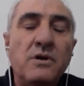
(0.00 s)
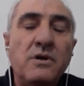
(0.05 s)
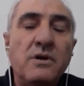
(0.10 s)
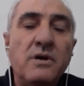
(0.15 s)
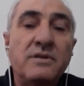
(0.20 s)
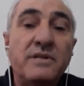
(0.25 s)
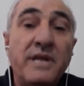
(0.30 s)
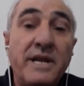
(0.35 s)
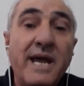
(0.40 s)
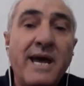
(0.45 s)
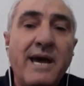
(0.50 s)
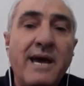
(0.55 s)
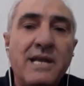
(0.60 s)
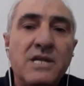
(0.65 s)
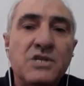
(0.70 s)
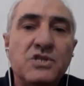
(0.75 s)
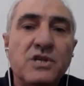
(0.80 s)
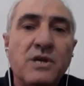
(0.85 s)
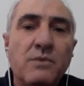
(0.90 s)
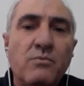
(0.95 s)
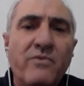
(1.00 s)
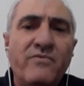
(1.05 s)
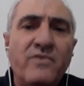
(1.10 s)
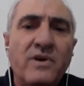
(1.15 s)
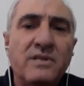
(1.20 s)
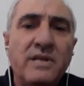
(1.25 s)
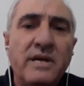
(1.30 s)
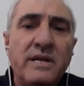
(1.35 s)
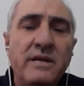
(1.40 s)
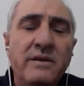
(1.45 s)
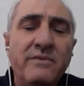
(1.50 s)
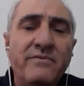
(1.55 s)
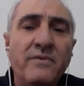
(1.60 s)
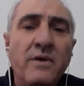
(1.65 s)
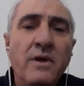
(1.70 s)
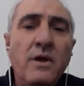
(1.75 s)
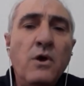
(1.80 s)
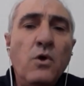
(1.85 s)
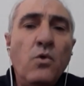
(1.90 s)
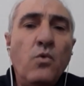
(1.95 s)
تدخل الشيخ موفق طريف
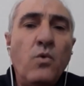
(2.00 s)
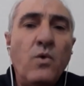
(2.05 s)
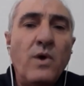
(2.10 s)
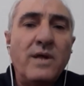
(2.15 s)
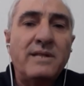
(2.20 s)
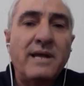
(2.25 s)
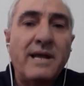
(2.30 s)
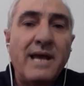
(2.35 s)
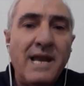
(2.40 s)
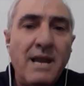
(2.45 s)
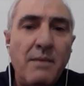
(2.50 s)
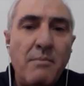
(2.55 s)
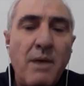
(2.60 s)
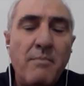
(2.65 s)
وتكلم